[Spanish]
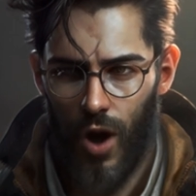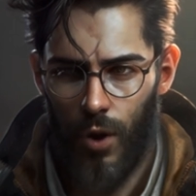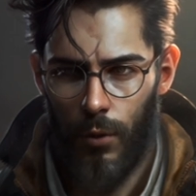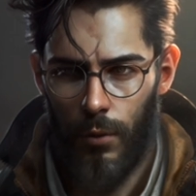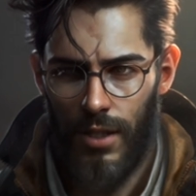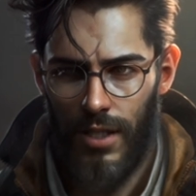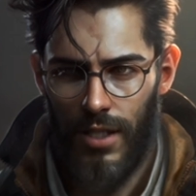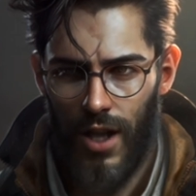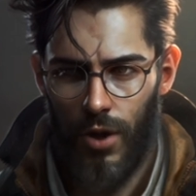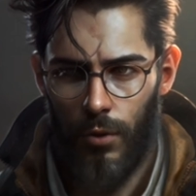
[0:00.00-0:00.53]

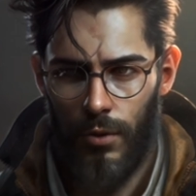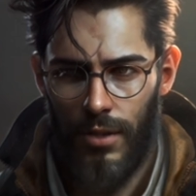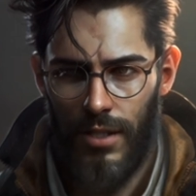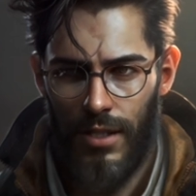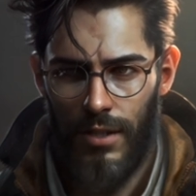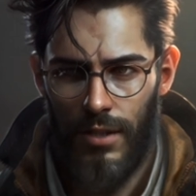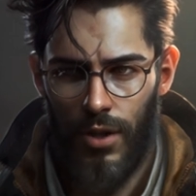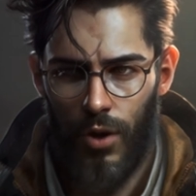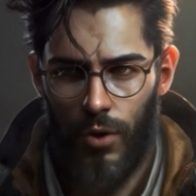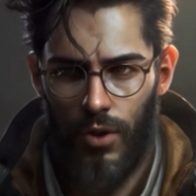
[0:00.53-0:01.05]
comenzaron a
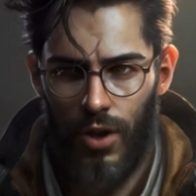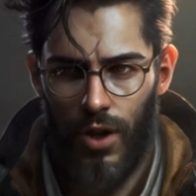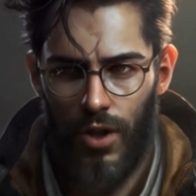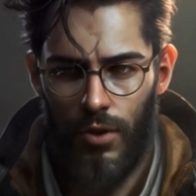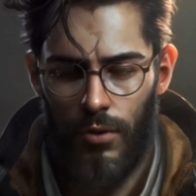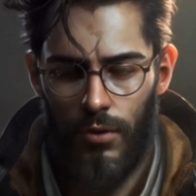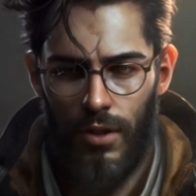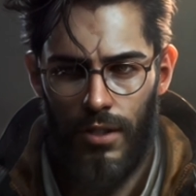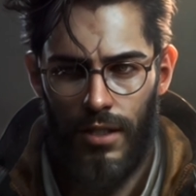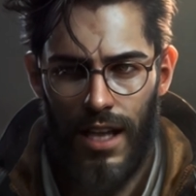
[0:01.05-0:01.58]
sentir que
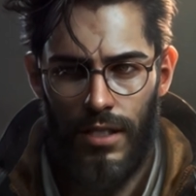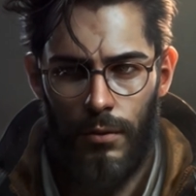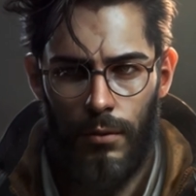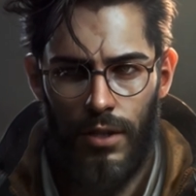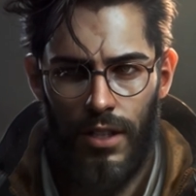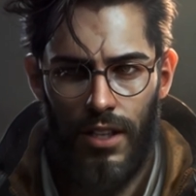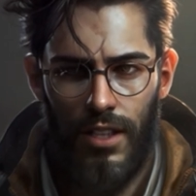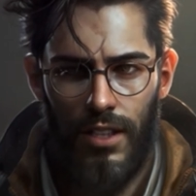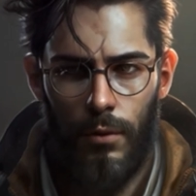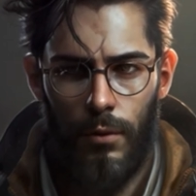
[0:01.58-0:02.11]
los
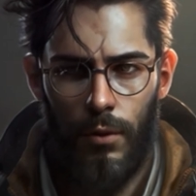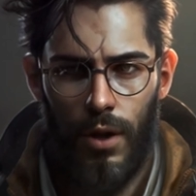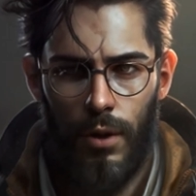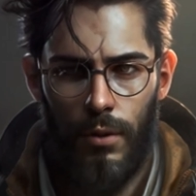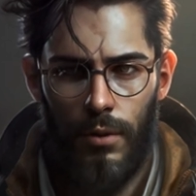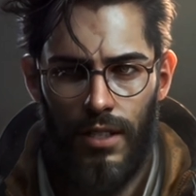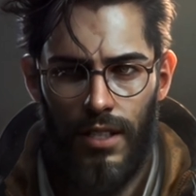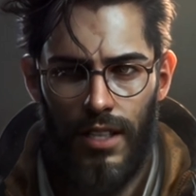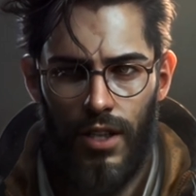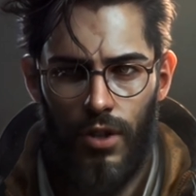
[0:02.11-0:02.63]
fantasmas estaban
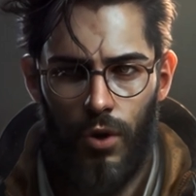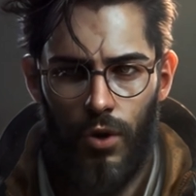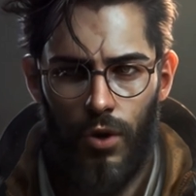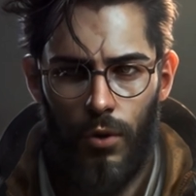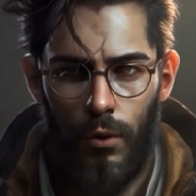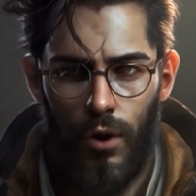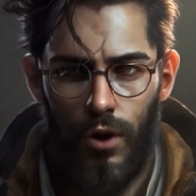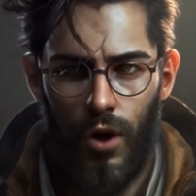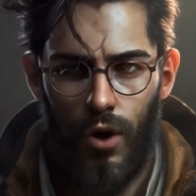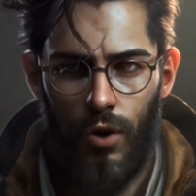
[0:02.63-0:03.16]
empezando a
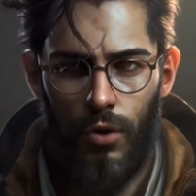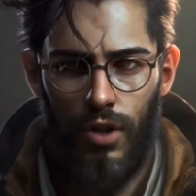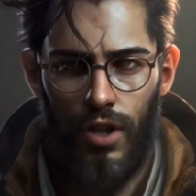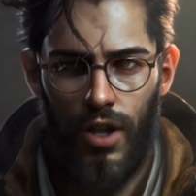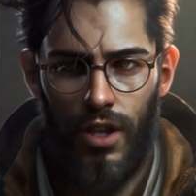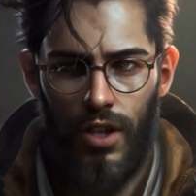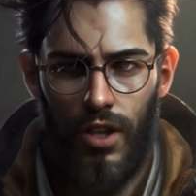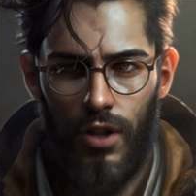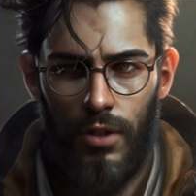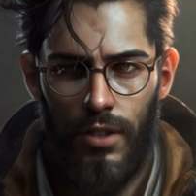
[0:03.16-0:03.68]
tomar
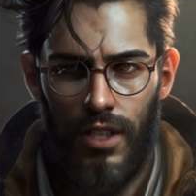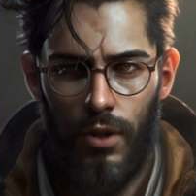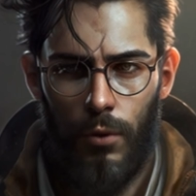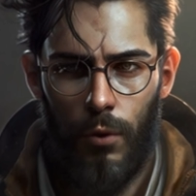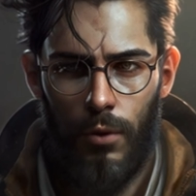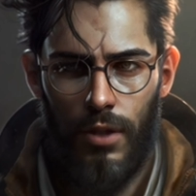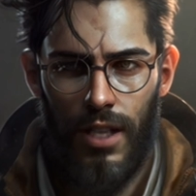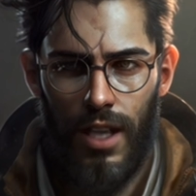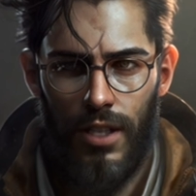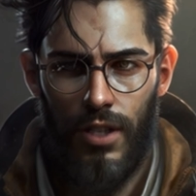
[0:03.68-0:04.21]
conciencia de su
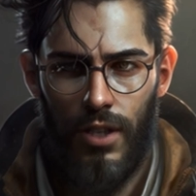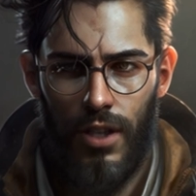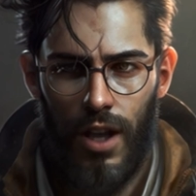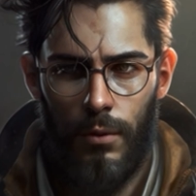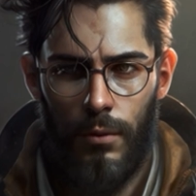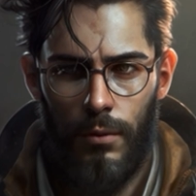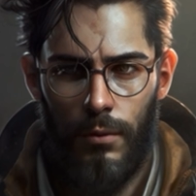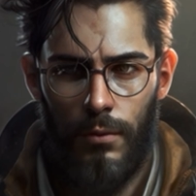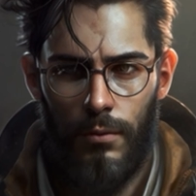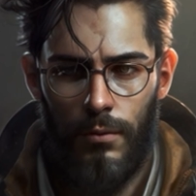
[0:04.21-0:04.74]

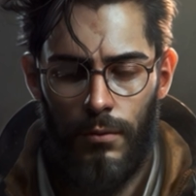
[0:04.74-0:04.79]
presencia.